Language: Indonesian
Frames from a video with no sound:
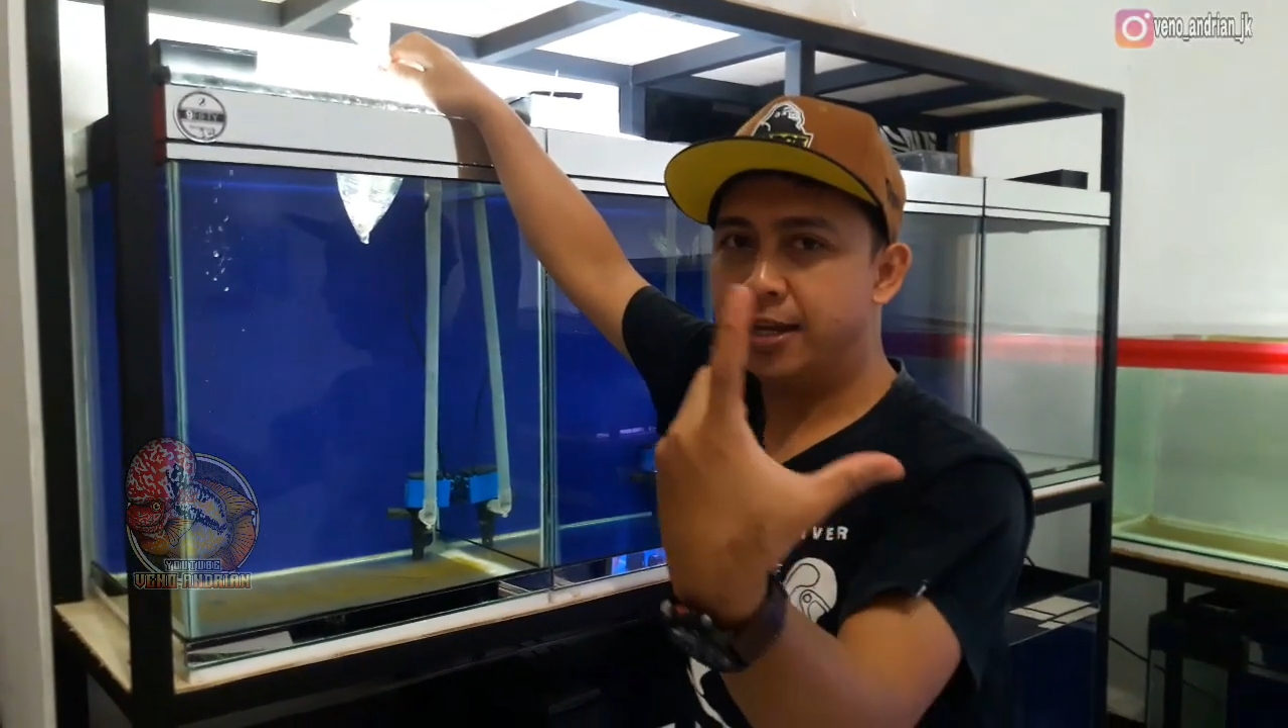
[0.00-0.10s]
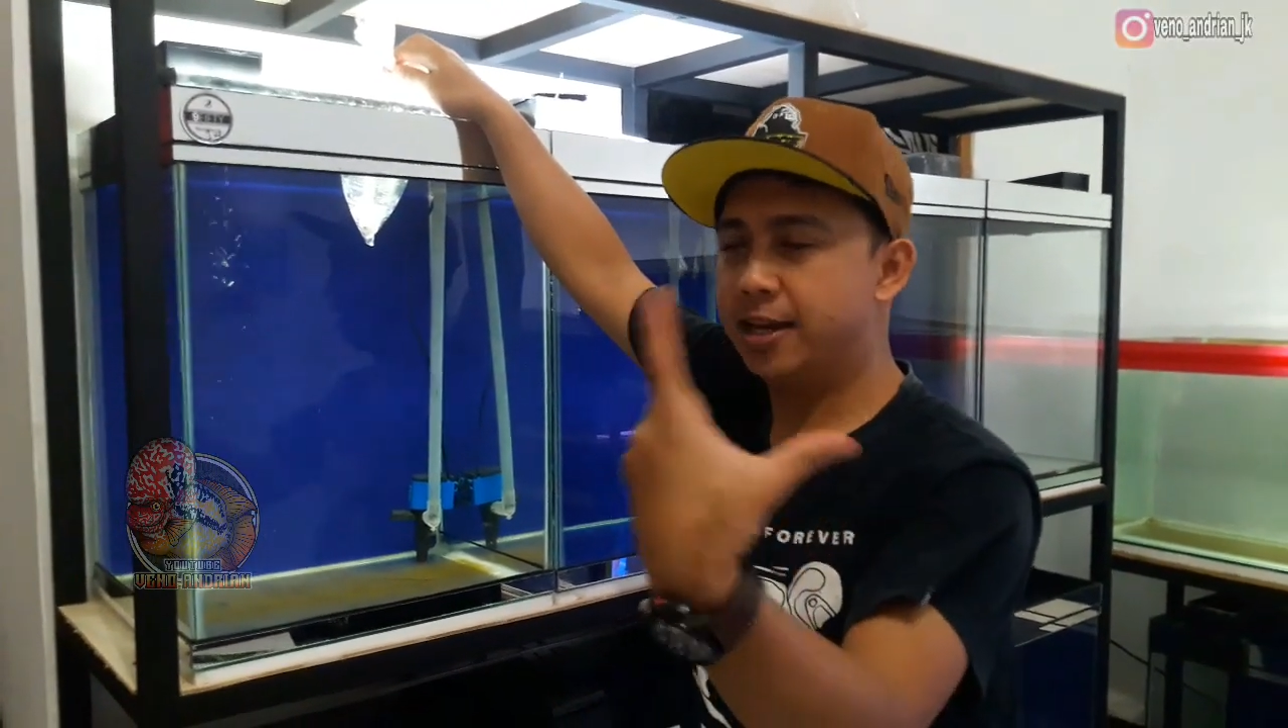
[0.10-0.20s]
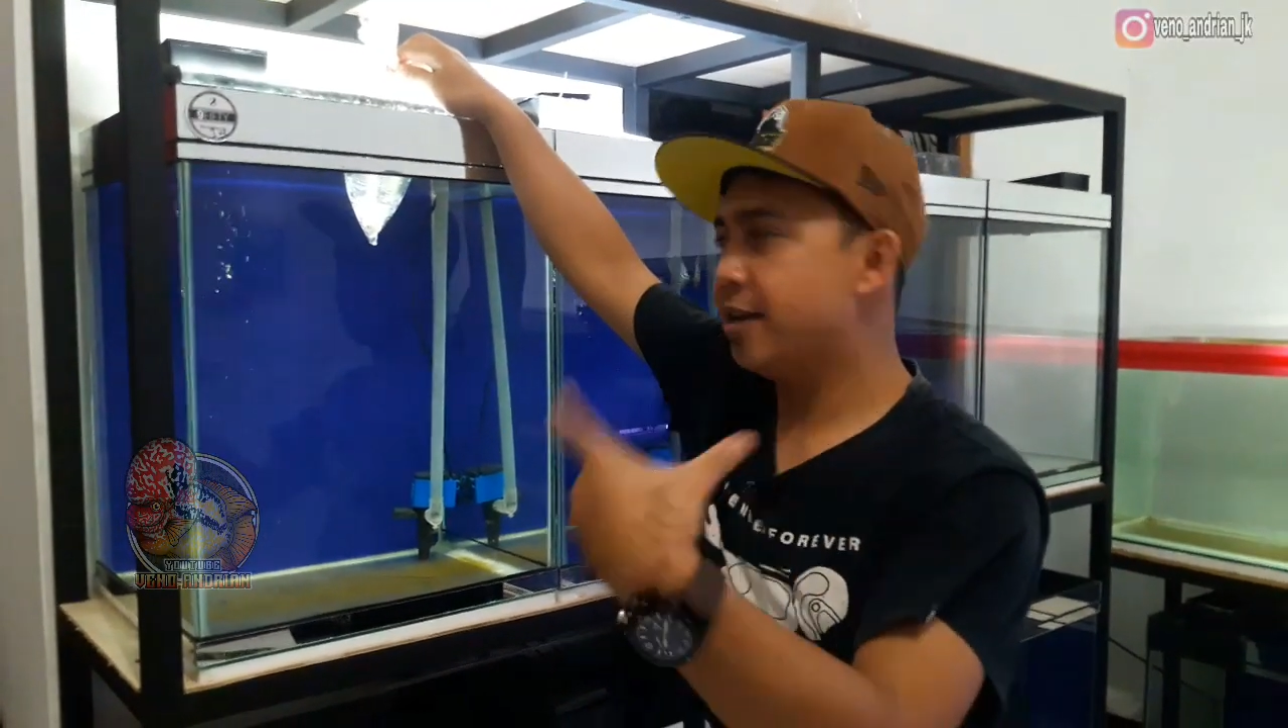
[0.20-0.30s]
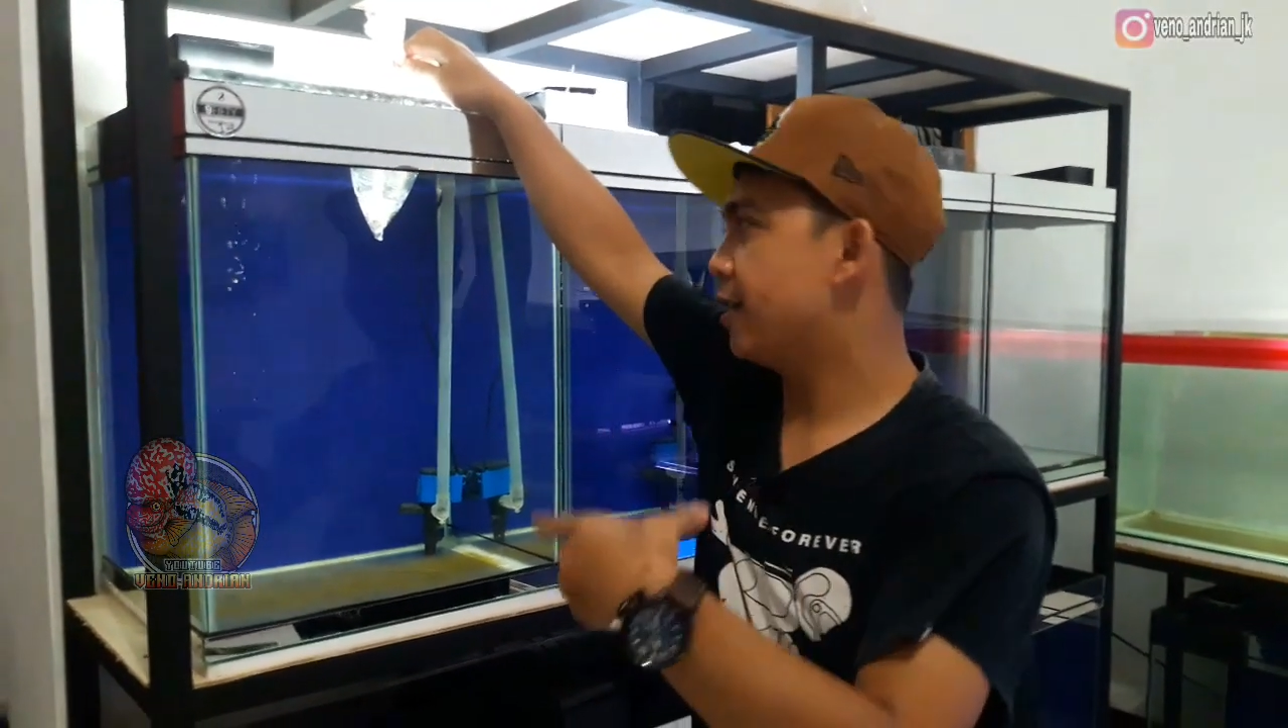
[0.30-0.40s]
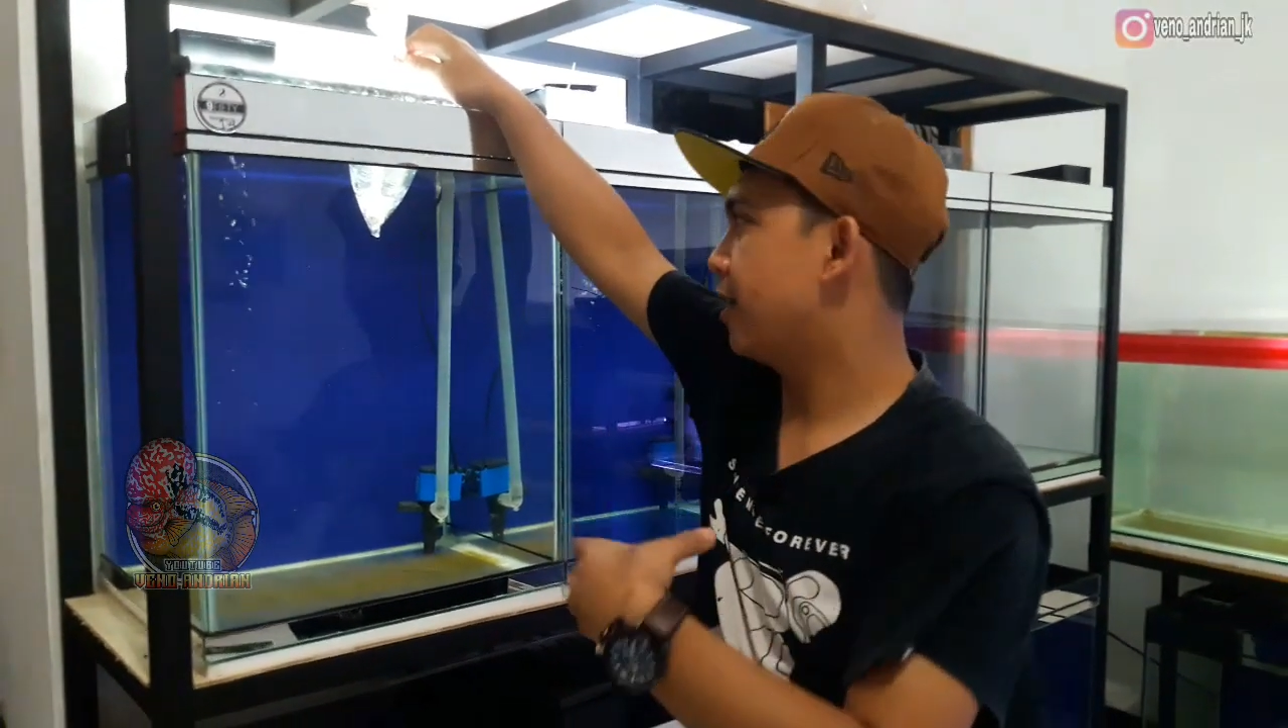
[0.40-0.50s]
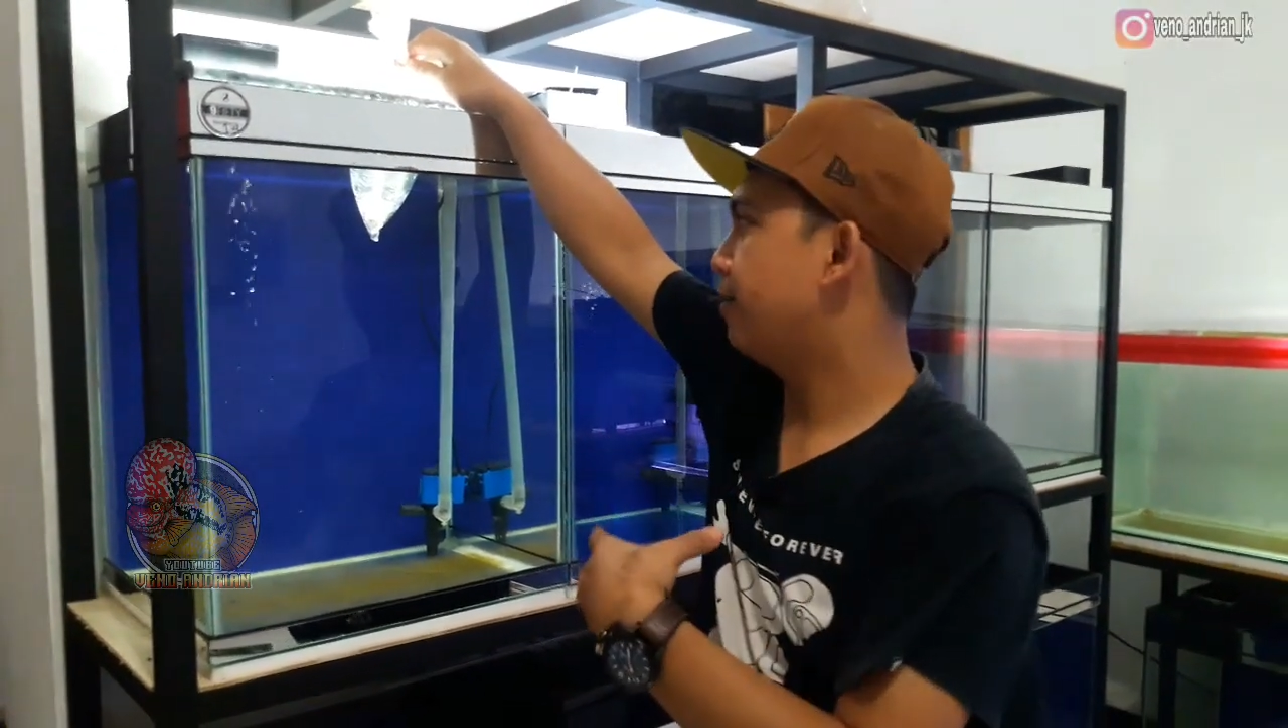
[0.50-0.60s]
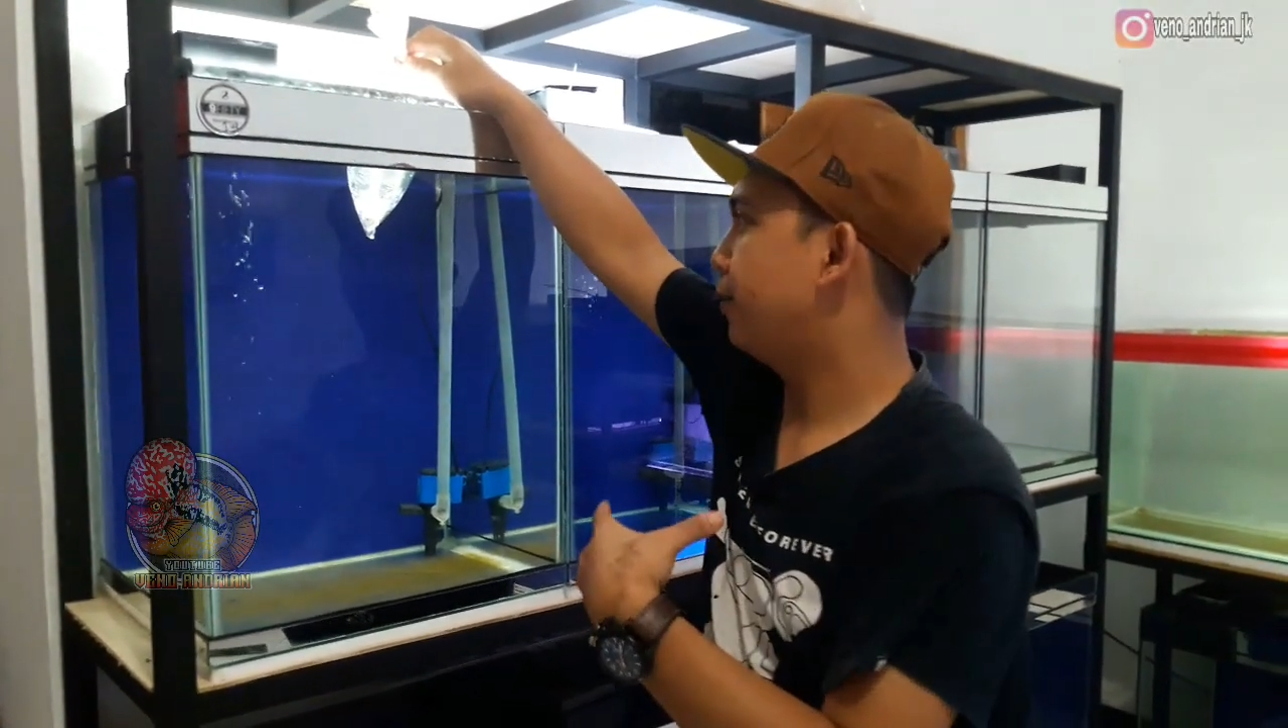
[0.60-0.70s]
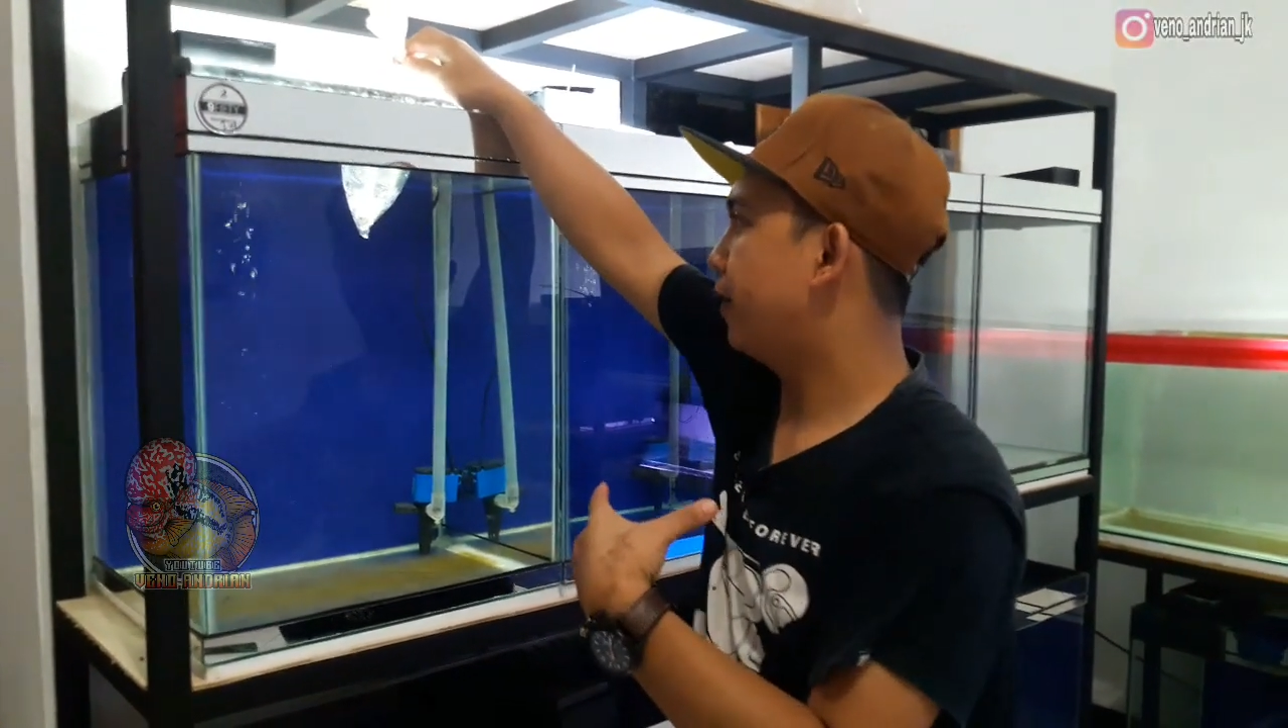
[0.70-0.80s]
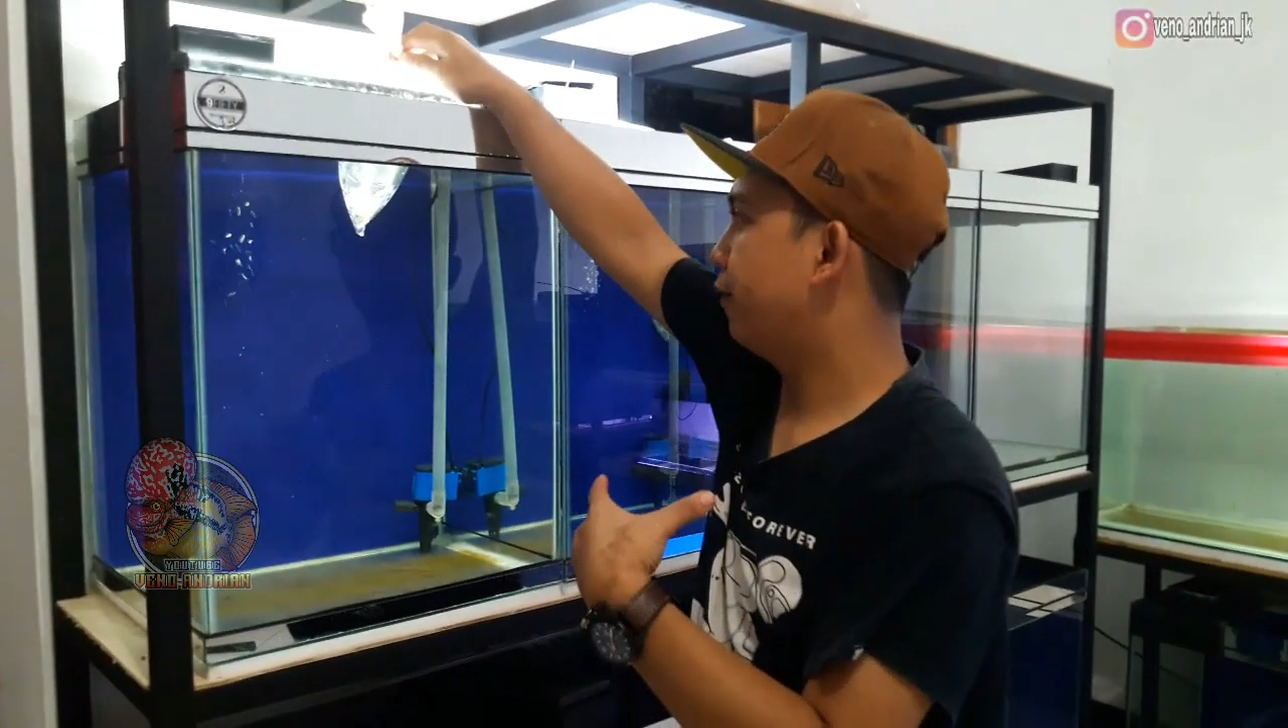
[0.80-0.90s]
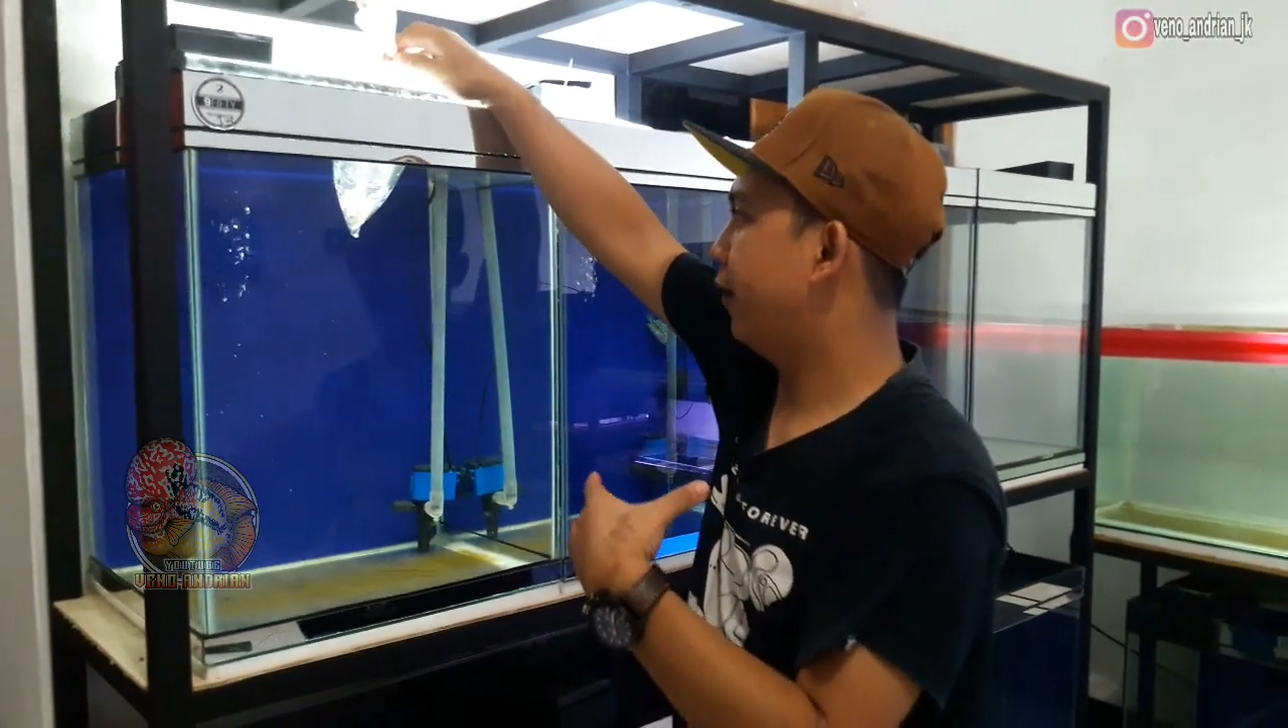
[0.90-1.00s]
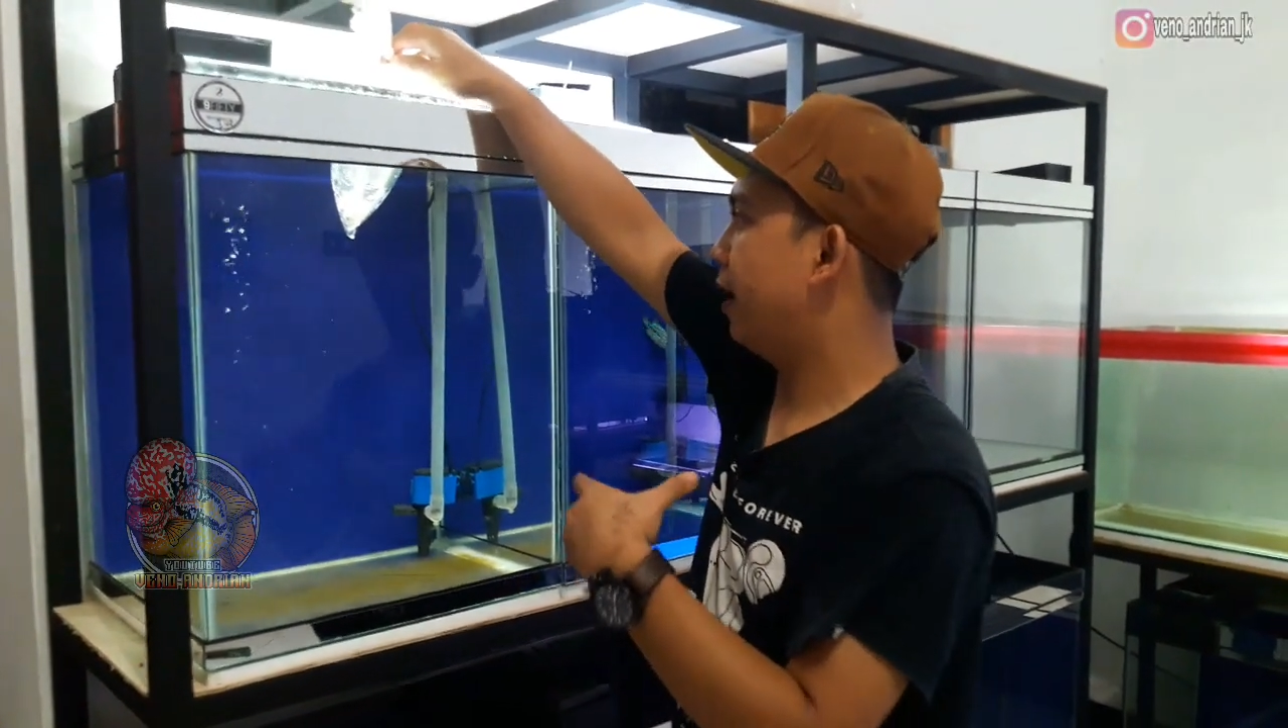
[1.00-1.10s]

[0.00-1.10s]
ya kamfa